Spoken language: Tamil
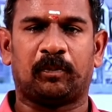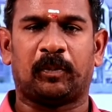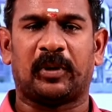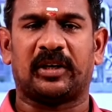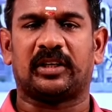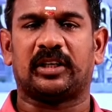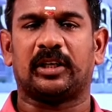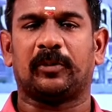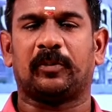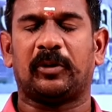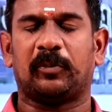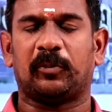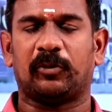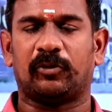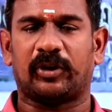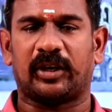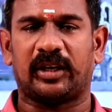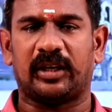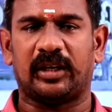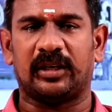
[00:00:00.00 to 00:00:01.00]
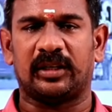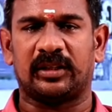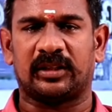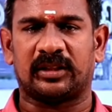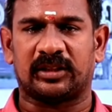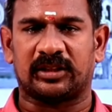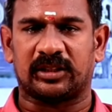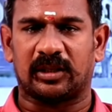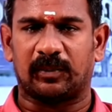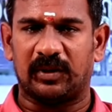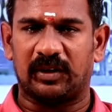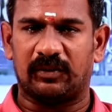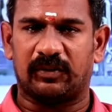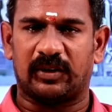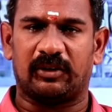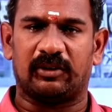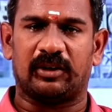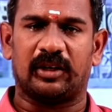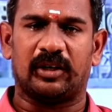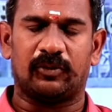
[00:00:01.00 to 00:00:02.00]
பட்டப்படிப்பு வரை தமிழ்
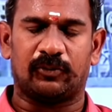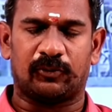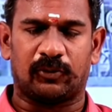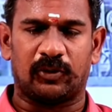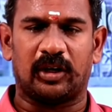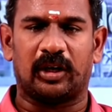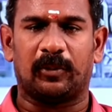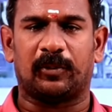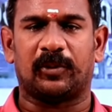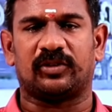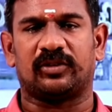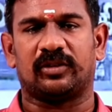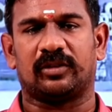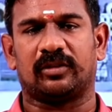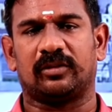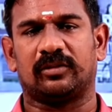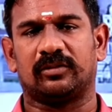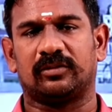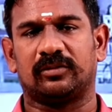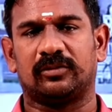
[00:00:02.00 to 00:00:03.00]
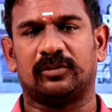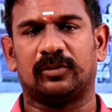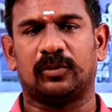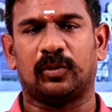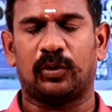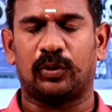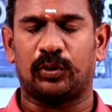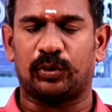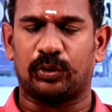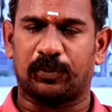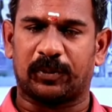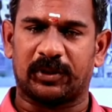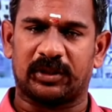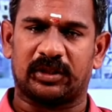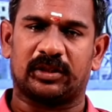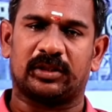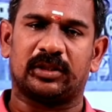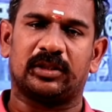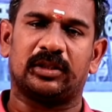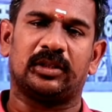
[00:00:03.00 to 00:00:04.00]
வழியில் ஃபுல்லாக படிச்சிருக்கணும் ஒன்று டு
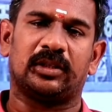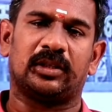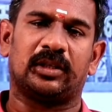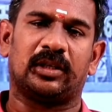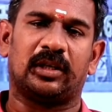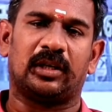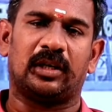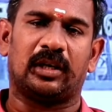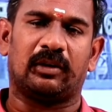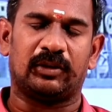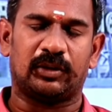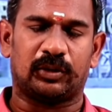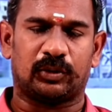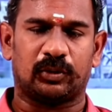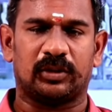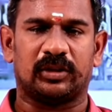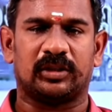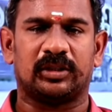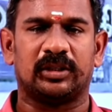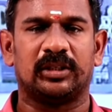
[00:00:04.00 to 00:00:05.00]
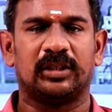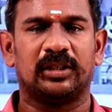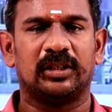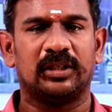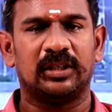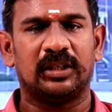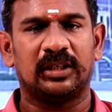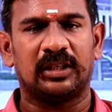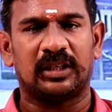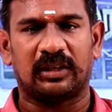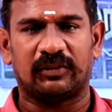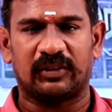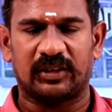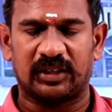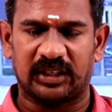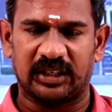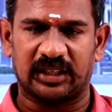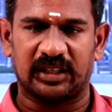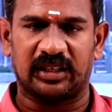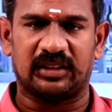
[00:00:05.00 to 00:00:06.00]
பத்து லெவன் டுவெல்த்து ஈவன்
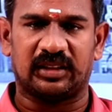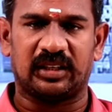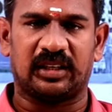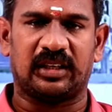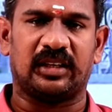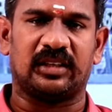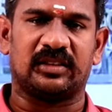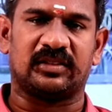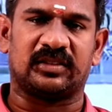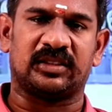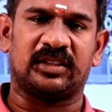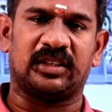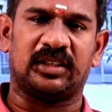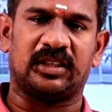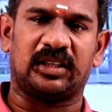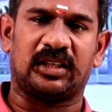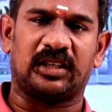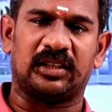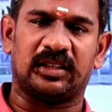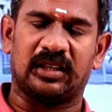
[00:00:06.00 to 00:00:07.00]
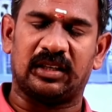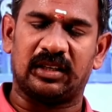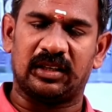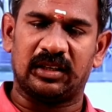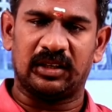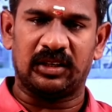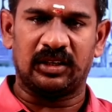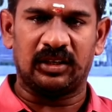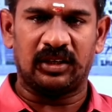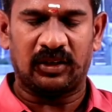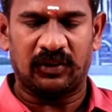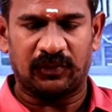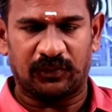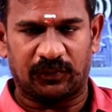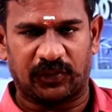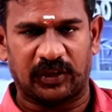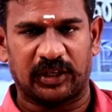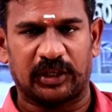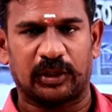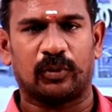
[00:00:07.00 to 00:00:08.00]
டிகிரி த்ரீ இயர்ஸு இதை
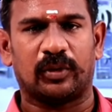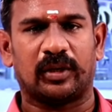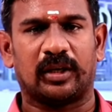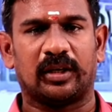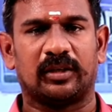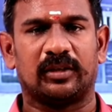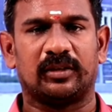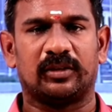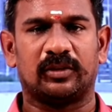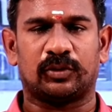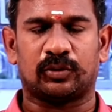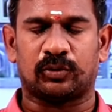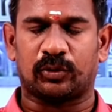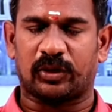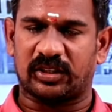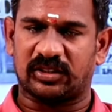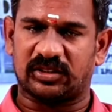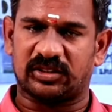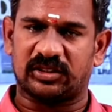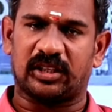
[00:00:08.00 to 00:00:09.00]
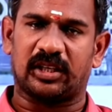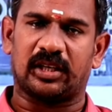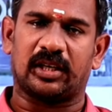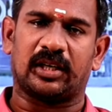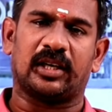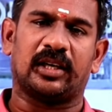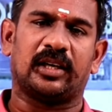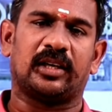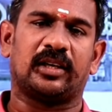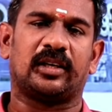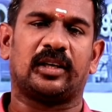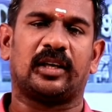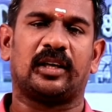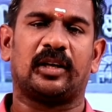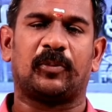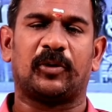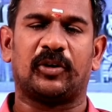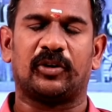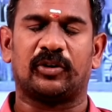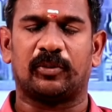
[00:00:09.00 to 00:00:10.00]
ஃப்ரீக்வெண்ட்டாக தொடர்ச்சியாக என்ன
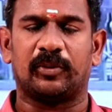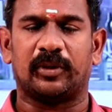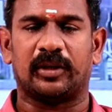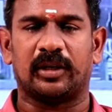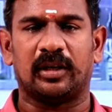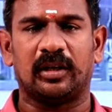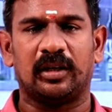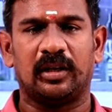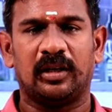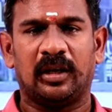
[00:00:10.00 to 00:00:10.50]
பண்ணியிருக்கோம் அப்படின்னா